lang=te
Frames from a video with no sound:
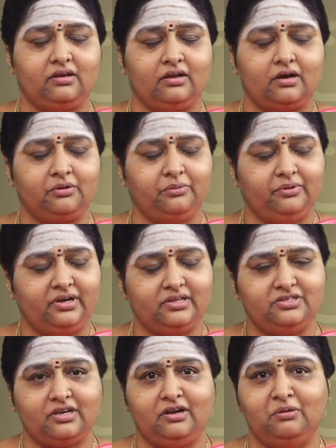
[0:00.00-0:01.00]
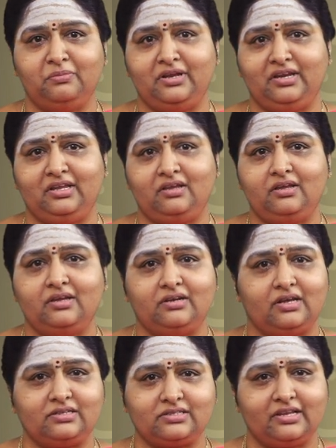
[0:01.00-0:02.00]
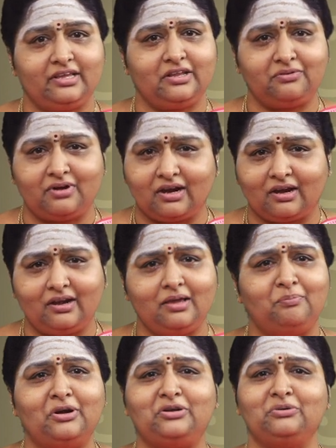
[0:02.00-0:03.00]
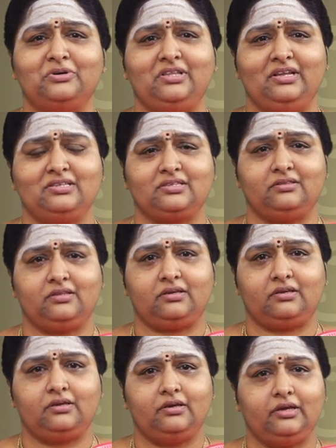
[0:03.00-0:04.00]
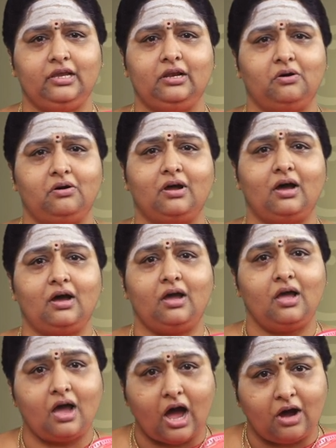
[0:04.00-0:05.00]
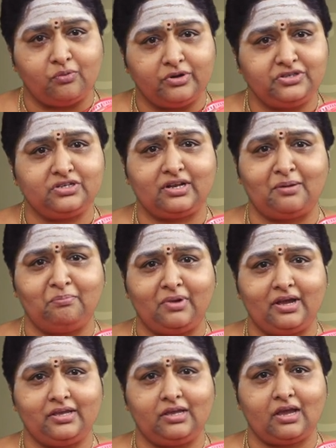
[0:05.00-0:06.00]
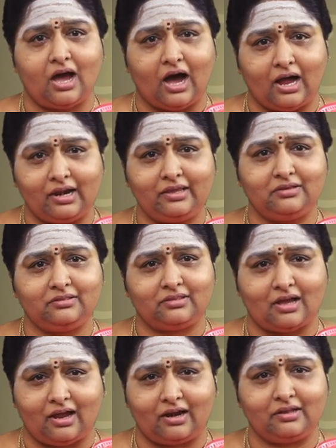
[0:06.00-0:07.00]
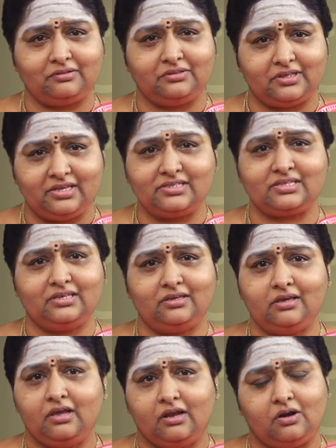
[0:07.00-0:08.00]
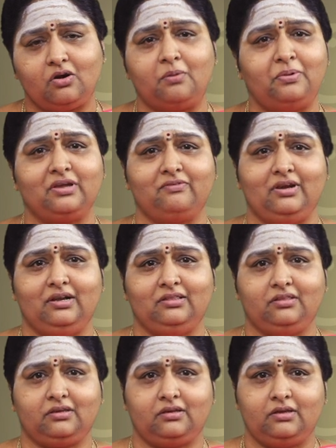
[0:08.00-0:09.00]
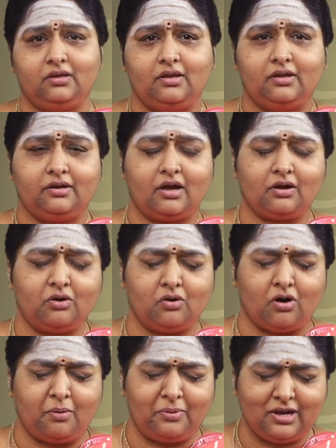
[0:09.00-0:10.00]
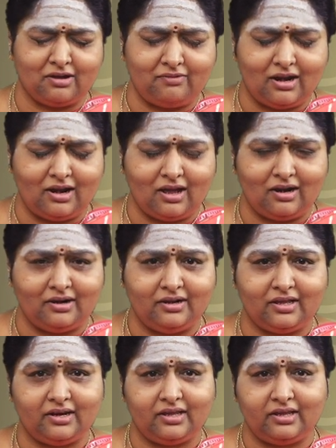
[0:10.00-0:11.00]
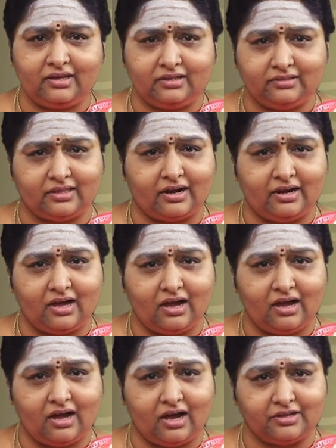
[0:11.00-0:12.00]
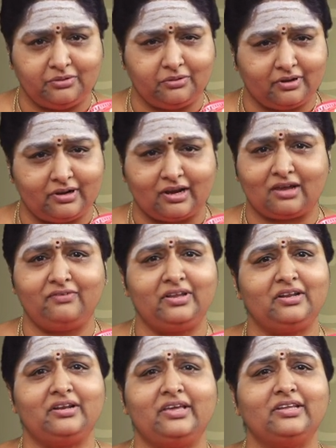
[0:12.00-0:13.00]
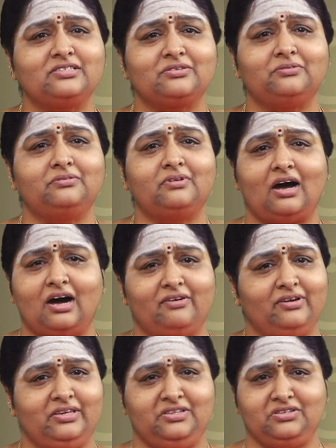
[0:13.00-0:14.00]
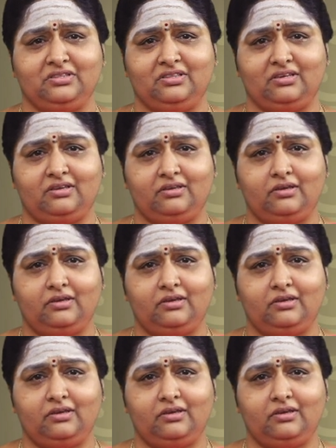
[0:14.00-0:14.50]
నా గుండె జల్లుమని నా శరీరం అక్కడే పట్టు వదిలేసింది ఈలోగా ఆ వచ్చిన అమ్మాయి ఆలయం తాళం తీసి లోపలికి వెళ్ళింది నాకు లోపలికి వెళ్ళాలంటేనే దడ అదొక రకమైన నీరసం ఆవహించింది